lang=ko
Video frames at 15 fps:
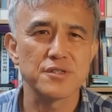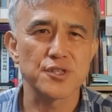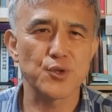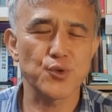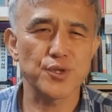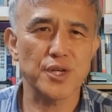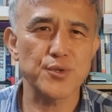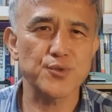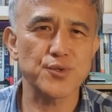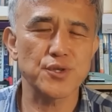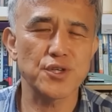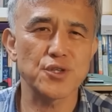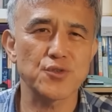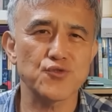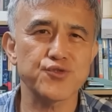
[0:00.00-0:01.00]

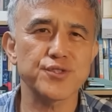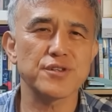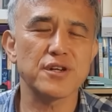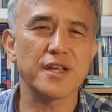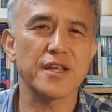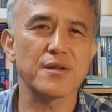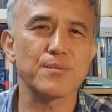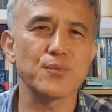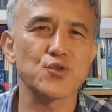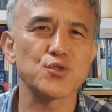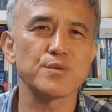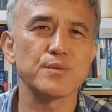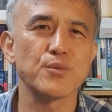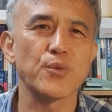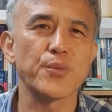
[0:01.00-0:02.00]
지도자로서의 투지를 내는
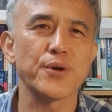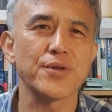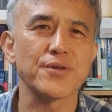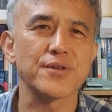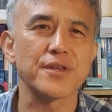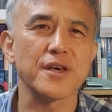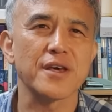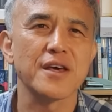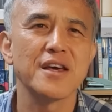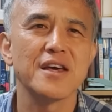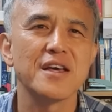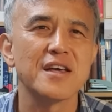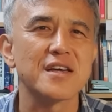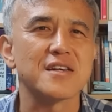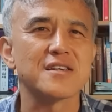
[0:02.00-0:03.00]
모습은 못 보였는데
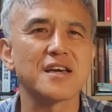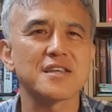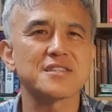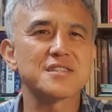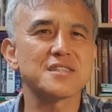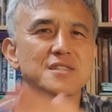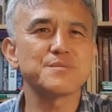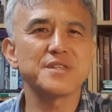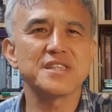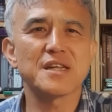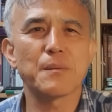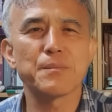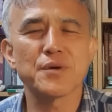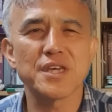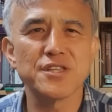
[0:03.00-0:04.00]
그게 지금
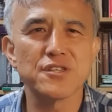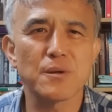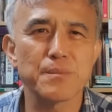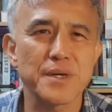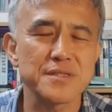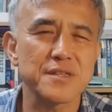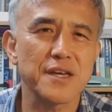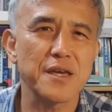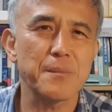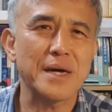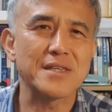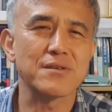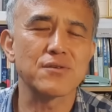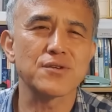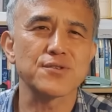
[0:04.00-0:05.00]
2년, 2년만 사이에
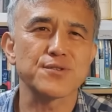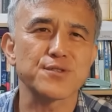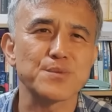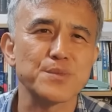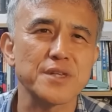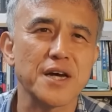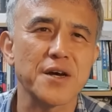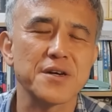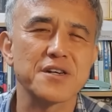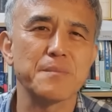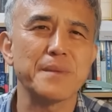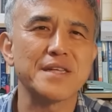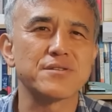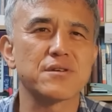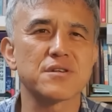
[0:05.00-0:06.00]
만들어졌습니다. 그
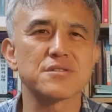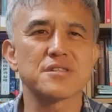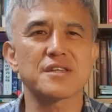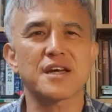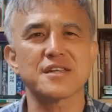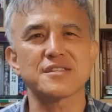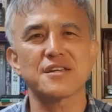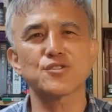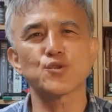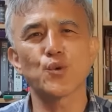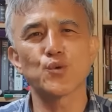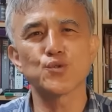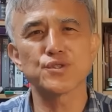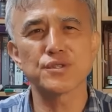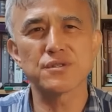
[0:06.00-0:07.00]
만들어진 가장
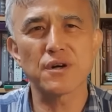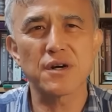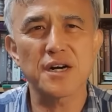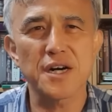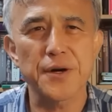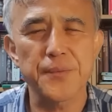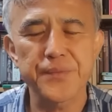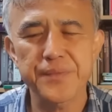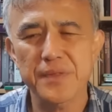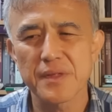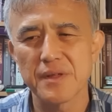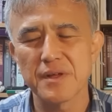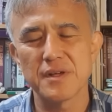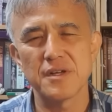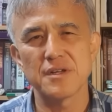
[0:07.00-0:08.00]
좋은 증거가
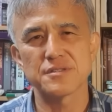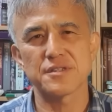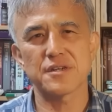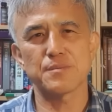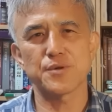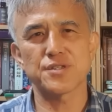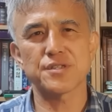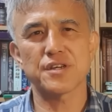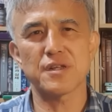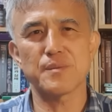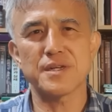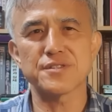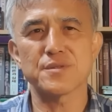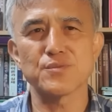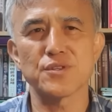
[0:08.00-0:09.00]
제가 몇 차례
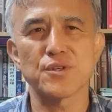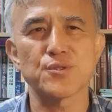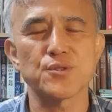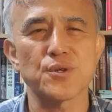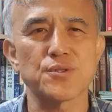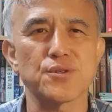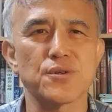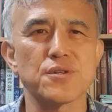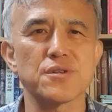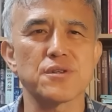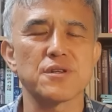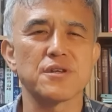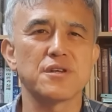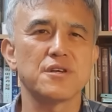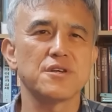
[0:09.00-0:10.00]
말씀드렸죠.
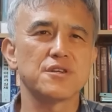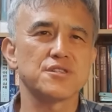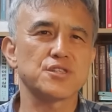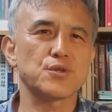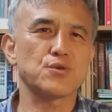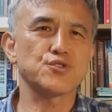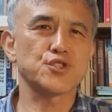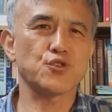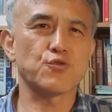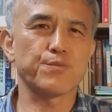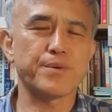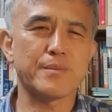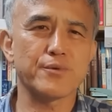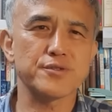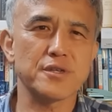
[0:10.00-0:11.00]
저는 신원식
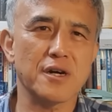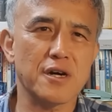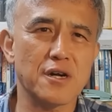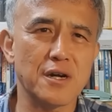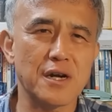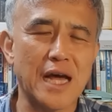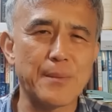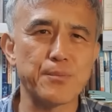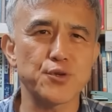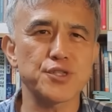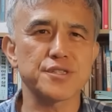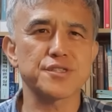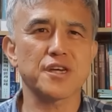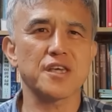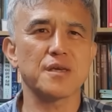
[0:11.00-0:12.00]
국방부 장관을
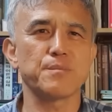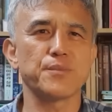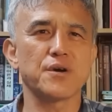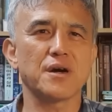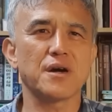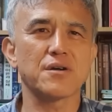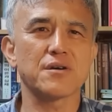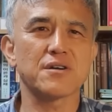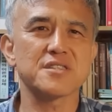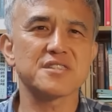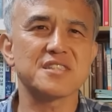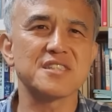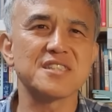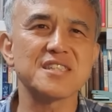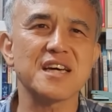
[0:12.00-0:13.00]
안보실장이 임명한 것을
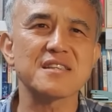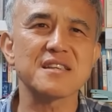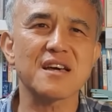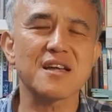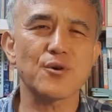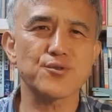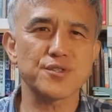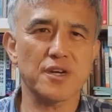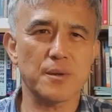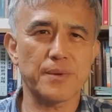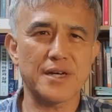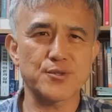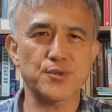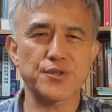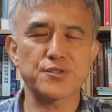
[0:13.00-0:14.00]
지지한다고 제가
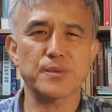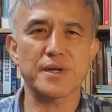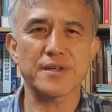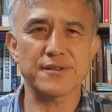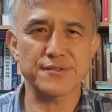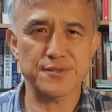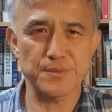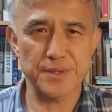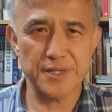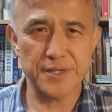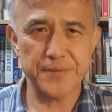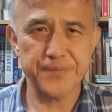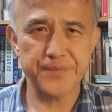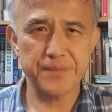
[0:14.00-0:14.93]
방송에서 밝혔습니다.